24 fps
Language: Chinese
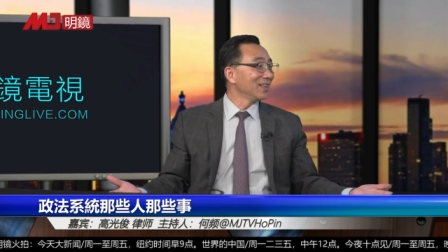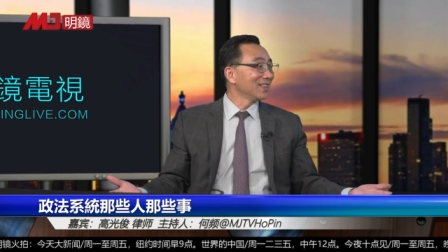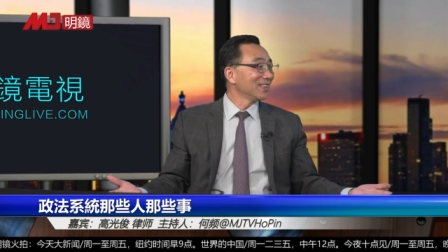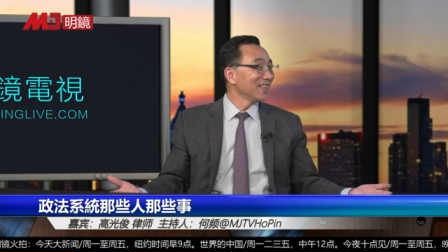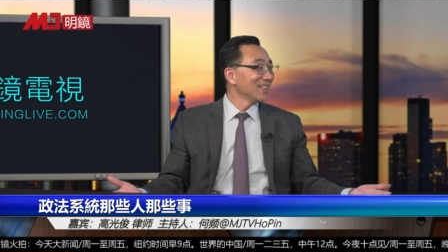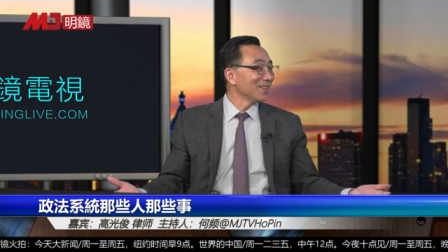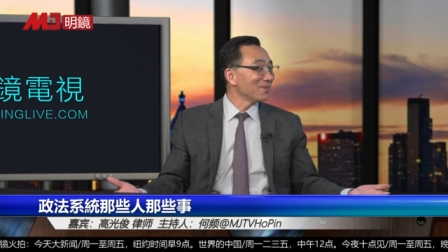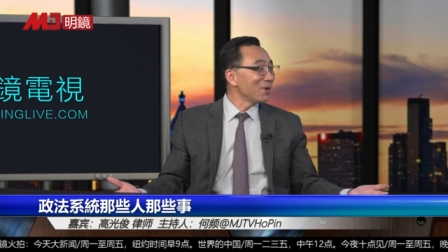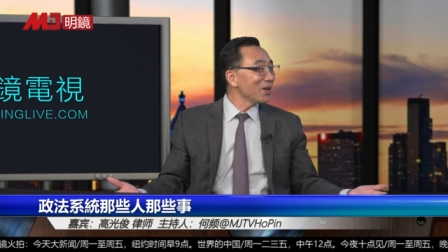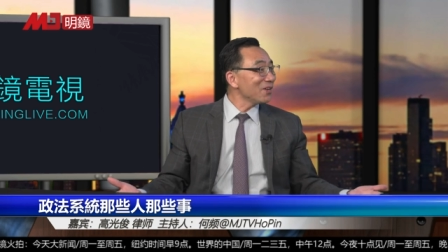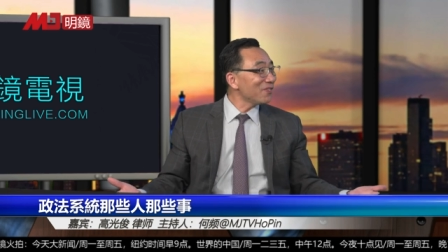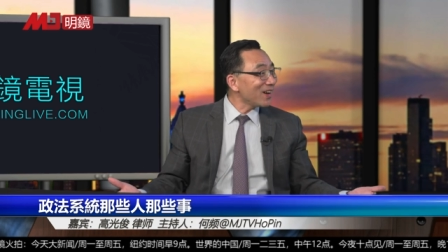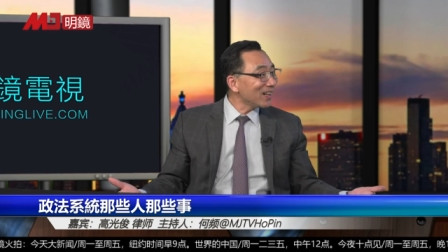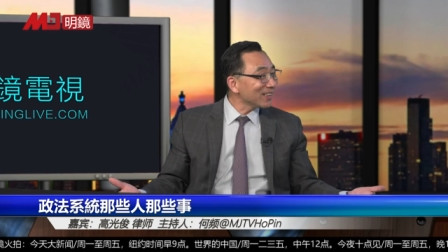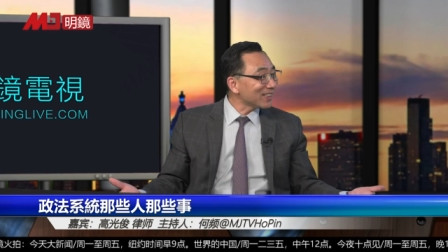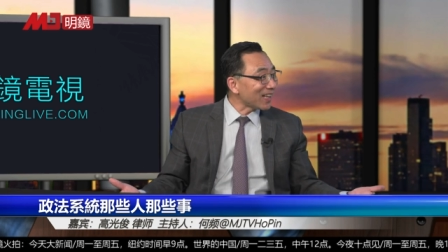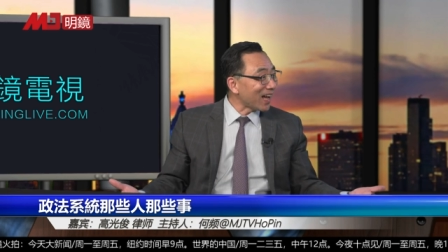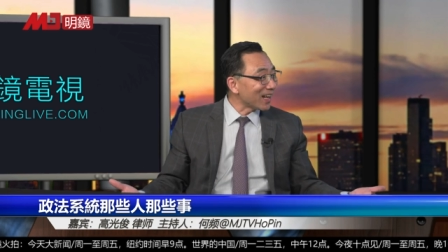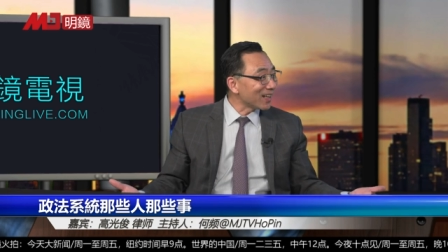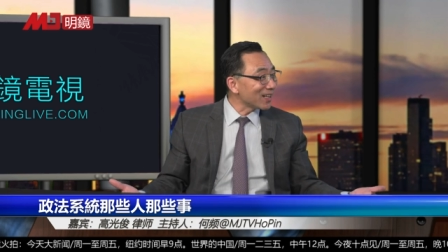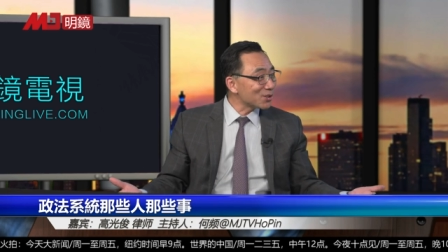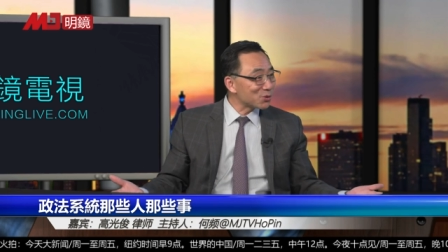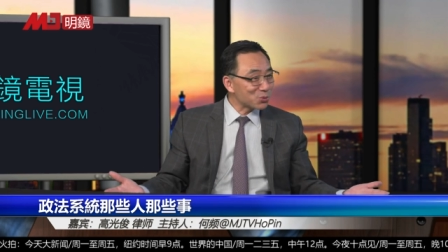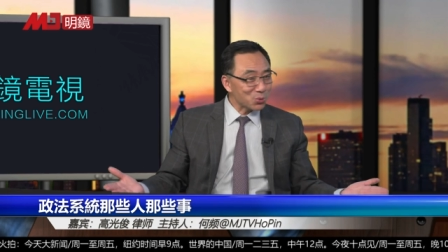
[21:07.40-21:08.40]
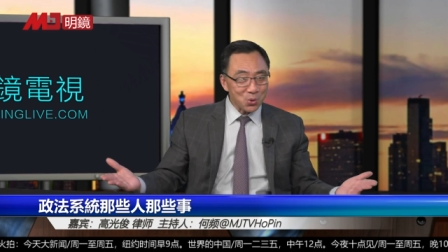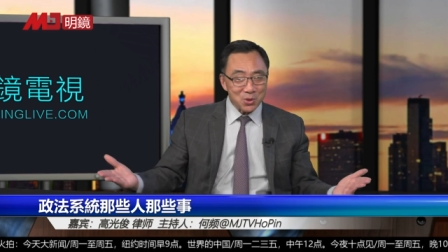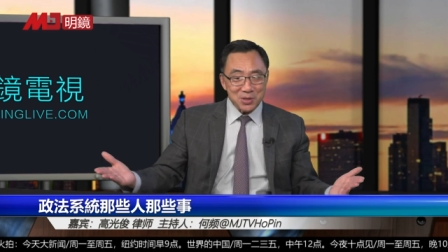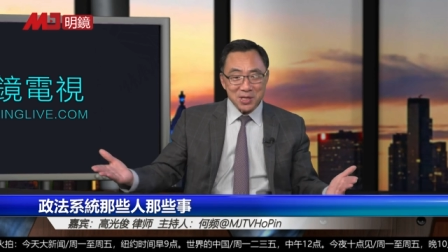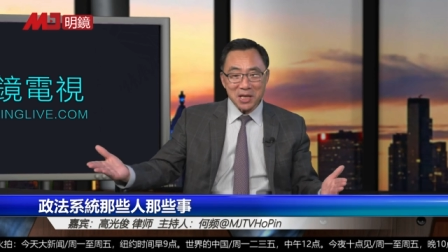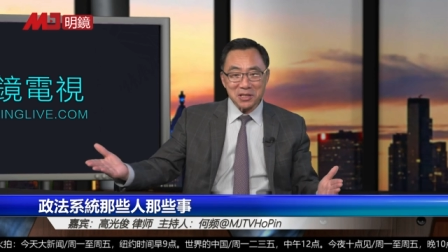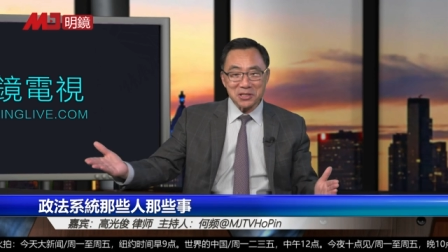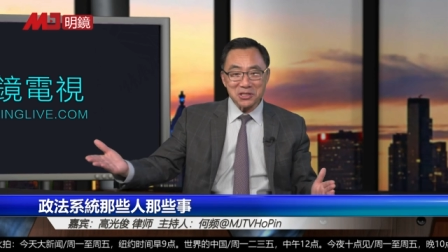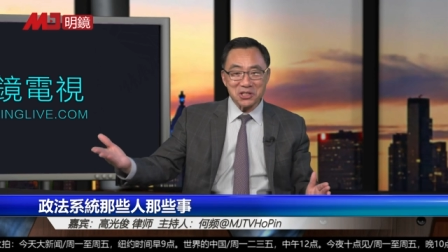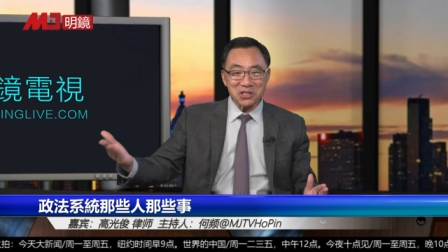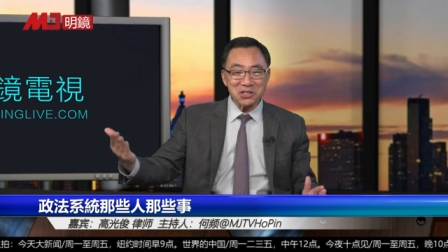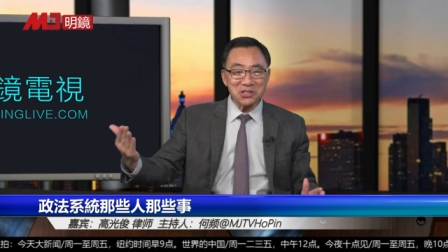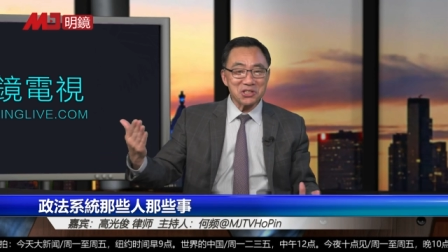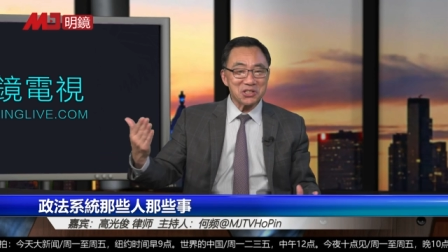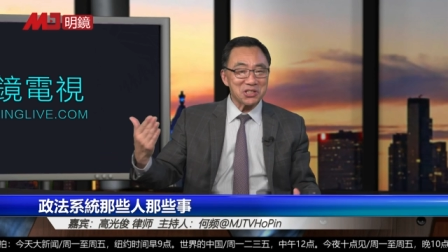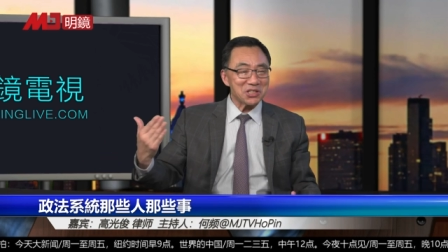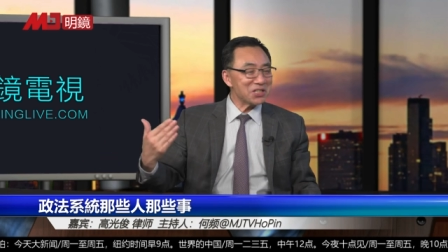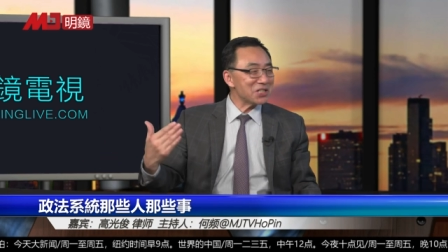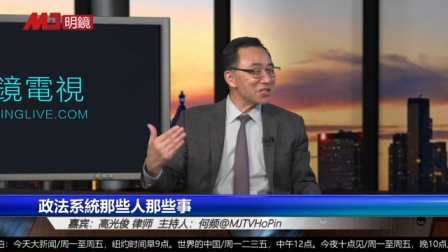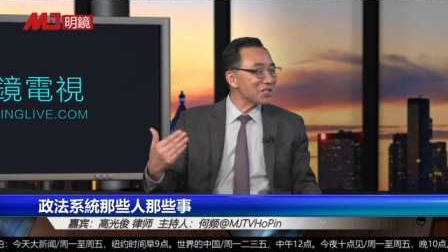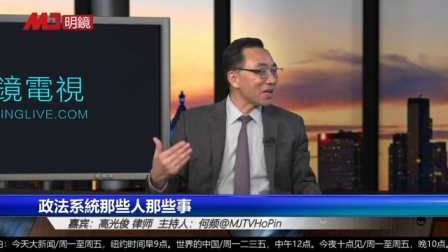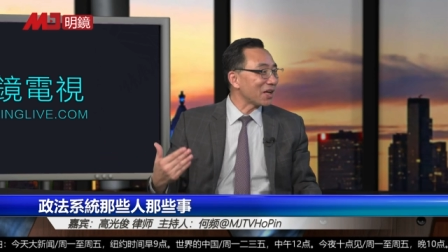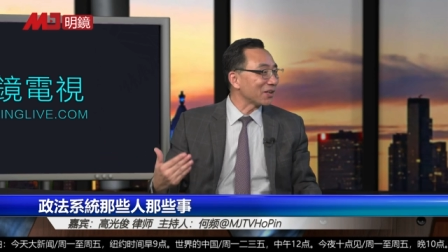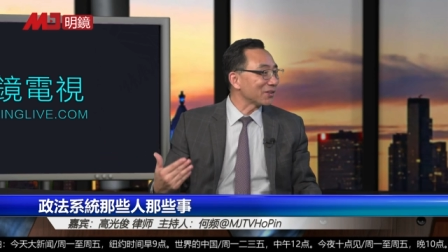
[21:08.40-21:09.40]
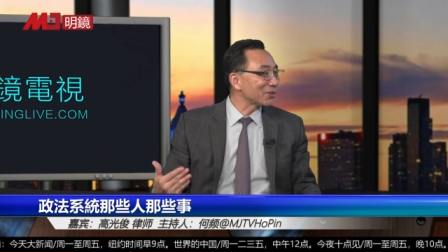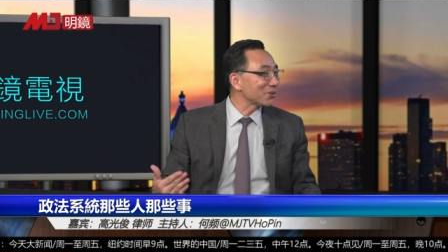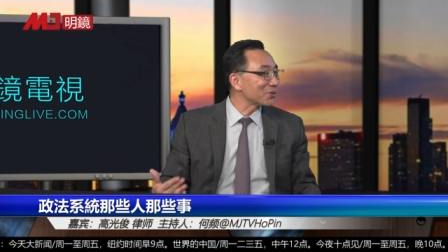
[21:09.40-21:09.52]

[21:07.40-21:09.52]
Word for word: 没法打，他作战厅长